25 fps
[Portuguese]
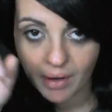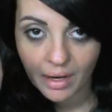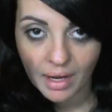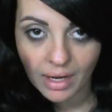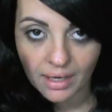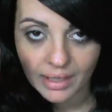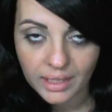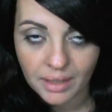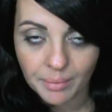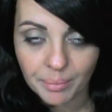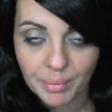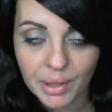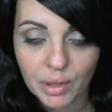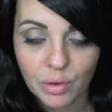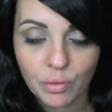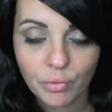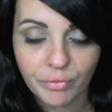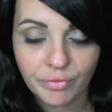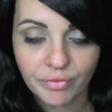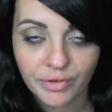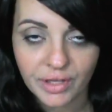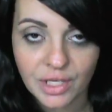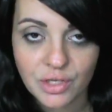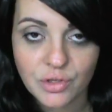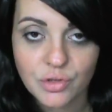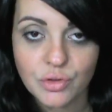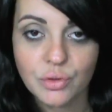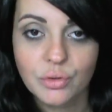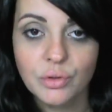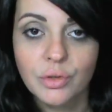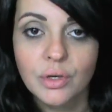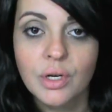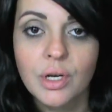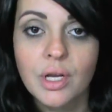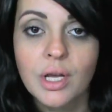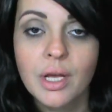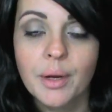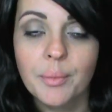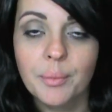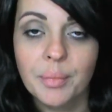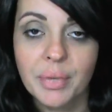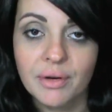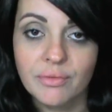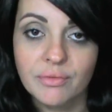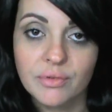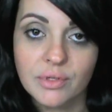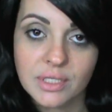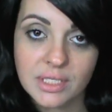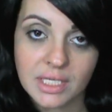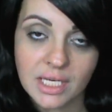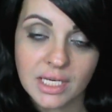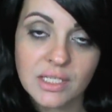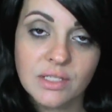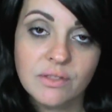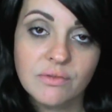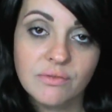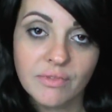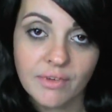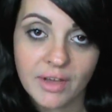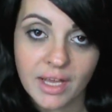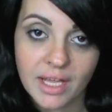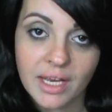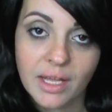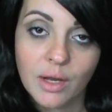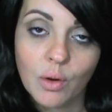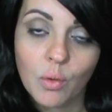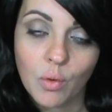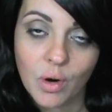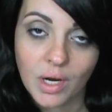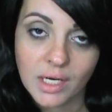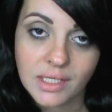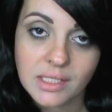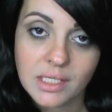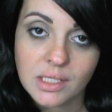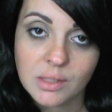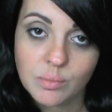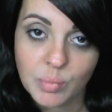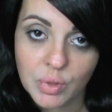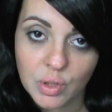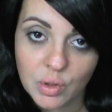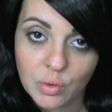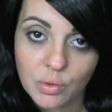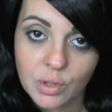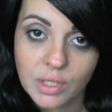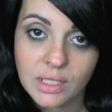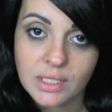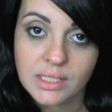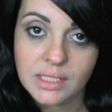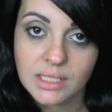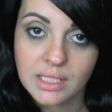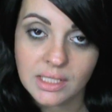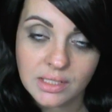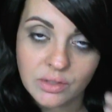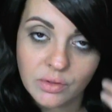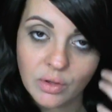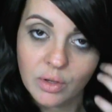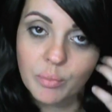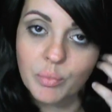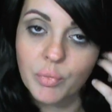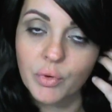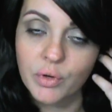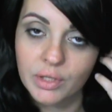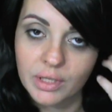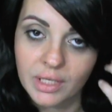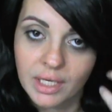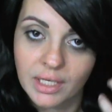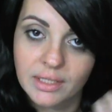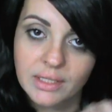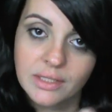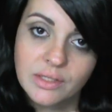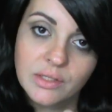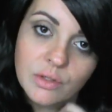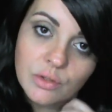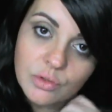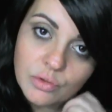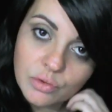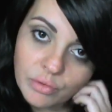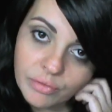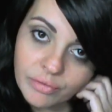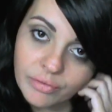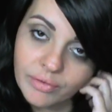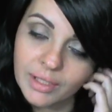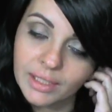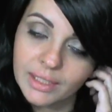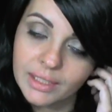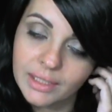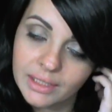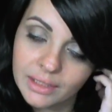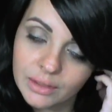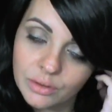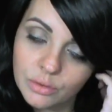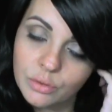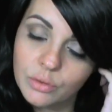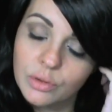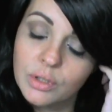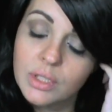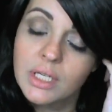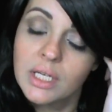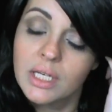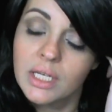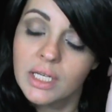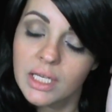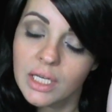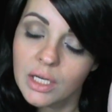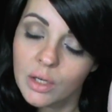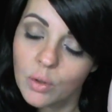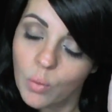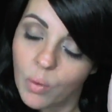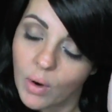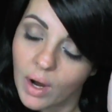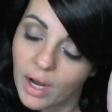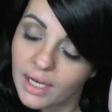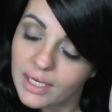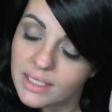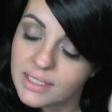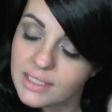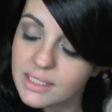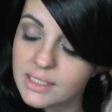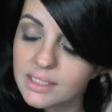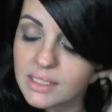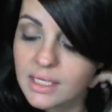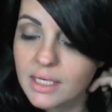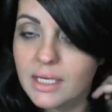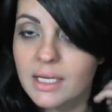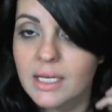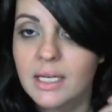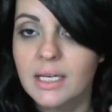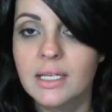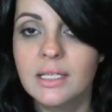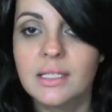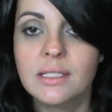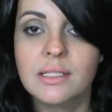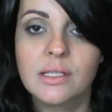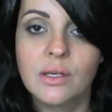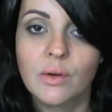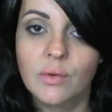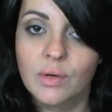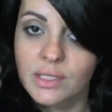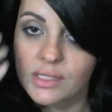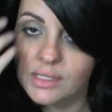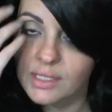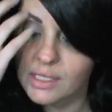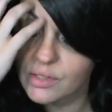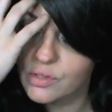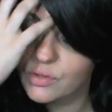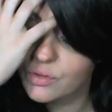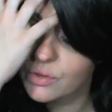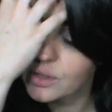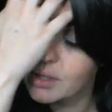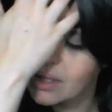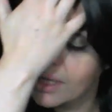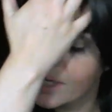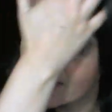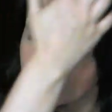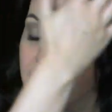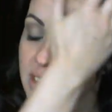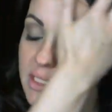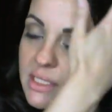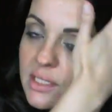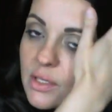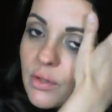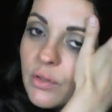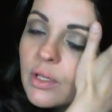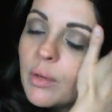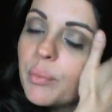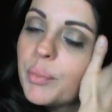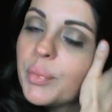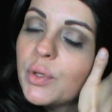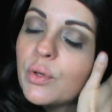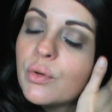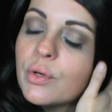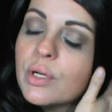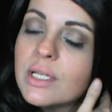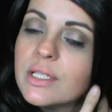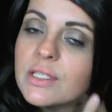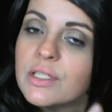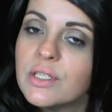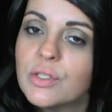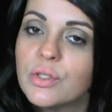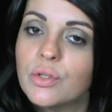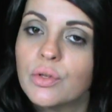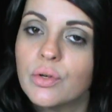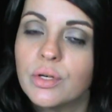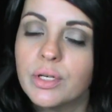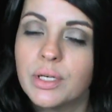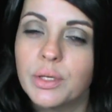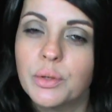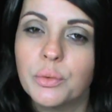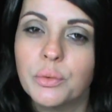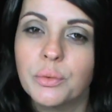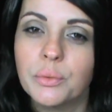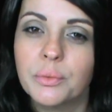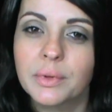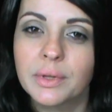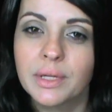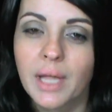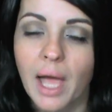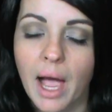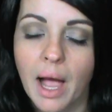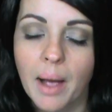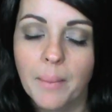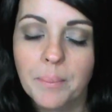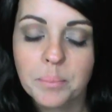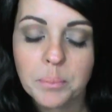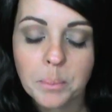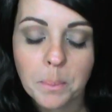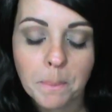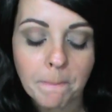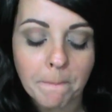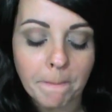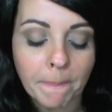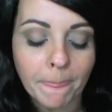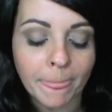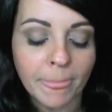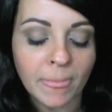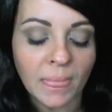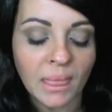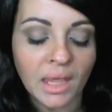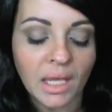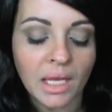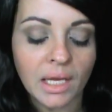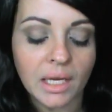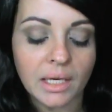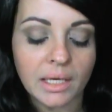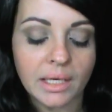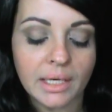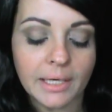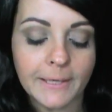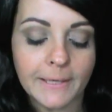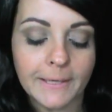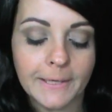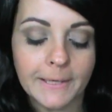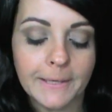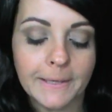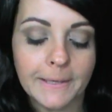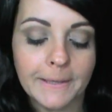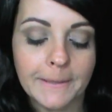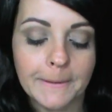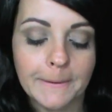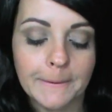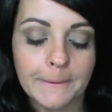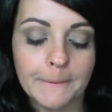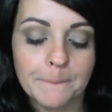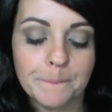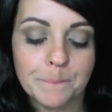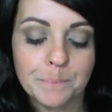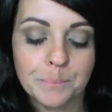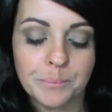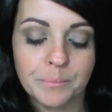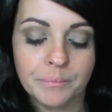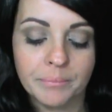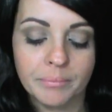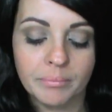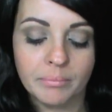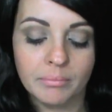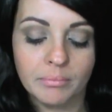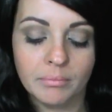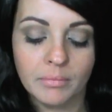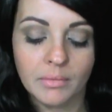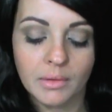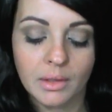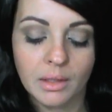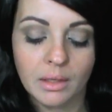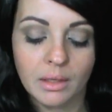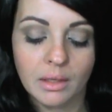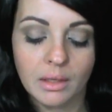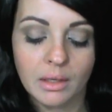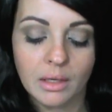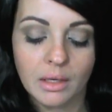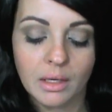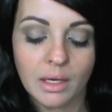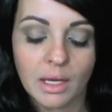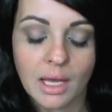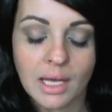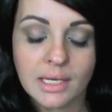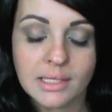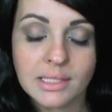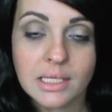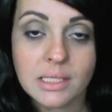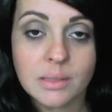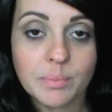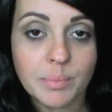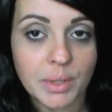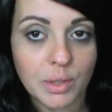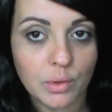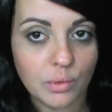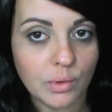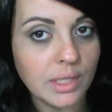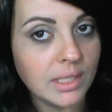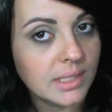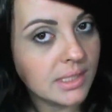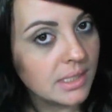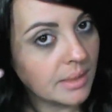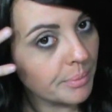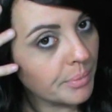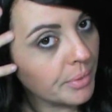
aqui pelo vídeo para vocês verem quais as perucas que são importadas que eu tô falando e quais é, são as nacionais que são da Perucas Estoril, tá? É, essas perucas